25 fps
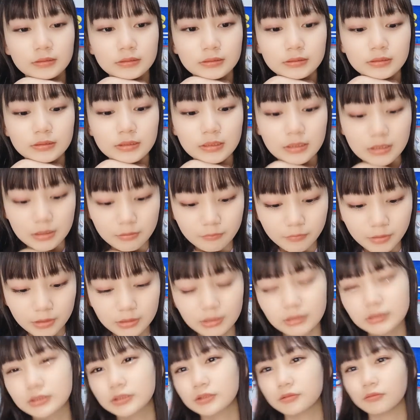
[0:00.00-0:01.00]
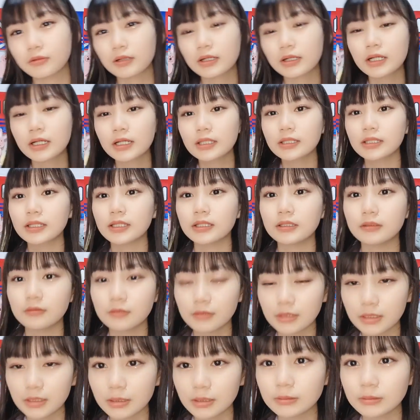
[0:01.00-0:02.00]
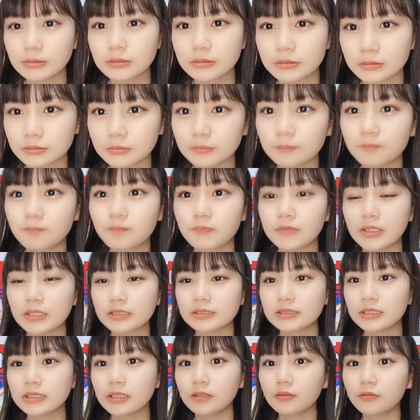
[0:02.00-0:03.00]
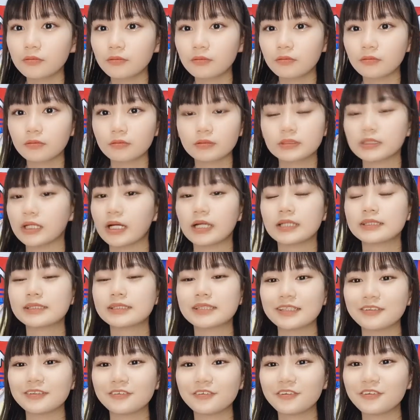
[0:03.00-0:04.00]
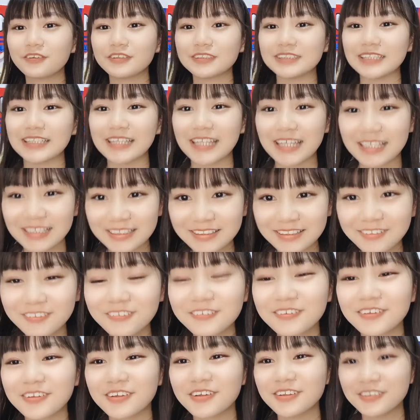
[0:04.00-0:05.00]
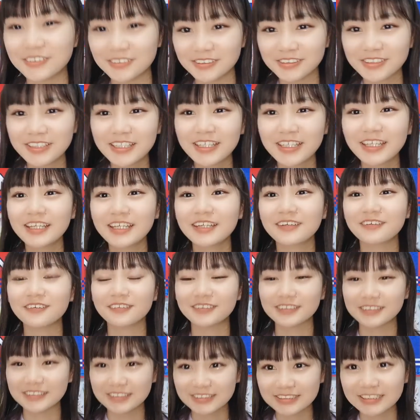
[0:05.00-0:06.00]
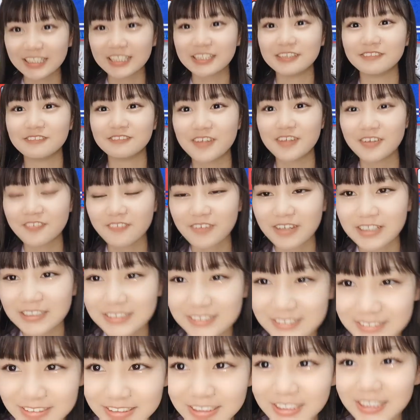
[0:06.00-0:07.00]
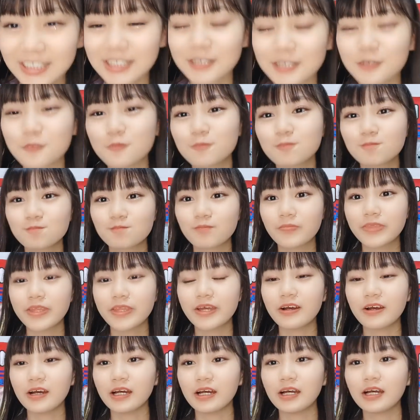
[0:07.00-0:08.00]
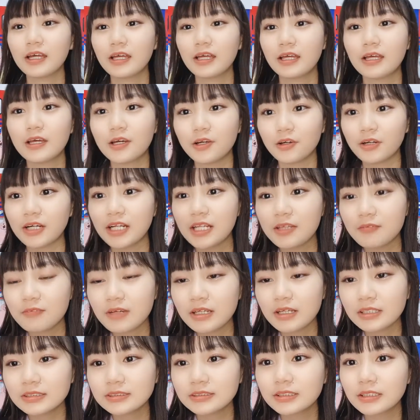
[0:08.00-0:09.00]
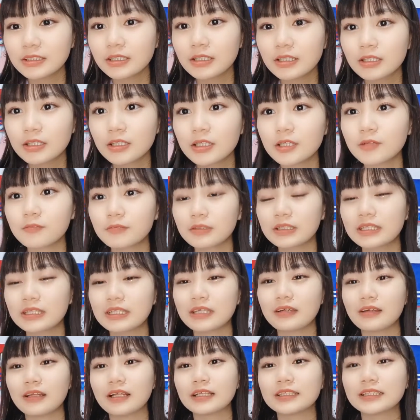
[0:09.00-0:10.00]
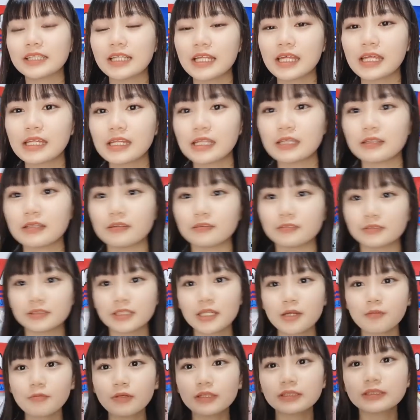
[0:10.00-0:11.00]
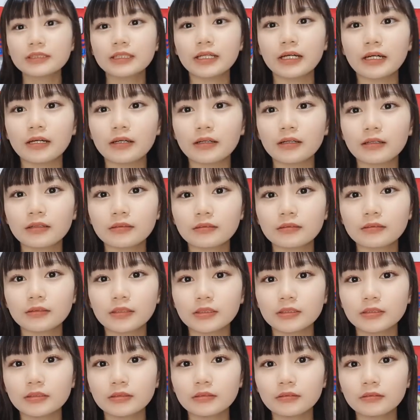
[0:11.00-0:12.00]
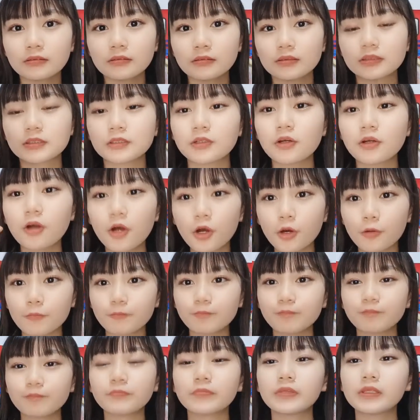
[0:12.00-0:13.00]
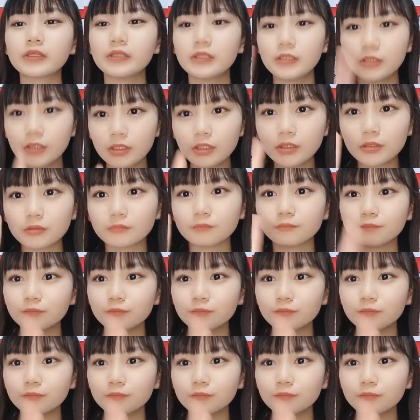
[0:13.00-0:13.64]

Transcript: 日ね、まだちょっとわかんないので、ちょっと明日の、じゃ明日の夜じゃない、今日の夜告知したいと思います。はい。では終わります。今日も来てくださりありがとうございました。よし、こ4、